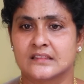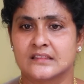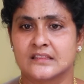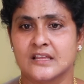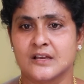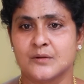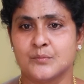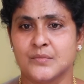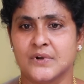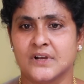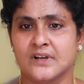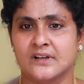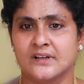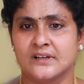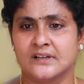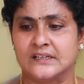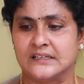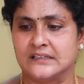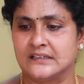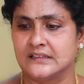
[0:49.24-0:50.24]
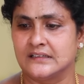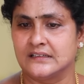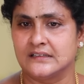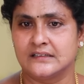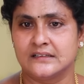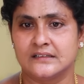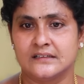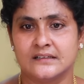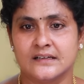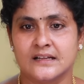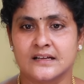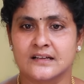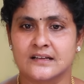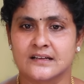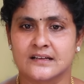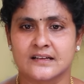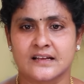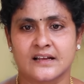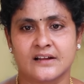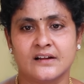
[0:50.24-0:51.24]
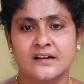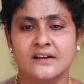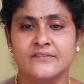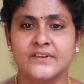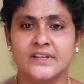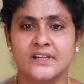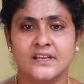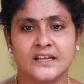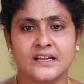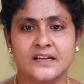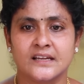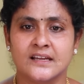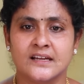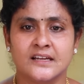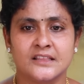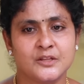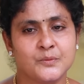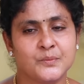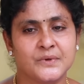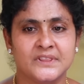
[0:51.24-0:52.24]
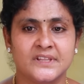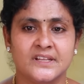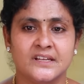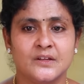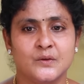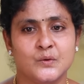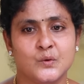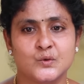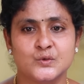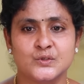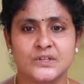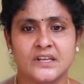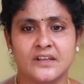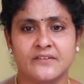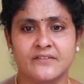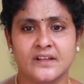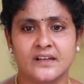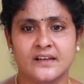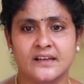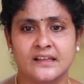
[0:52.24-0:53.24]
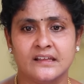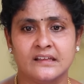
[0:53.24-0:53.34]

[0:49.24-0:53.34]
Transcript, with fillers: அதாம்மா நாங்க இப்போ காவேரி கல்யாணத்தை பத்தி எல்லாம் யோசிக்கவே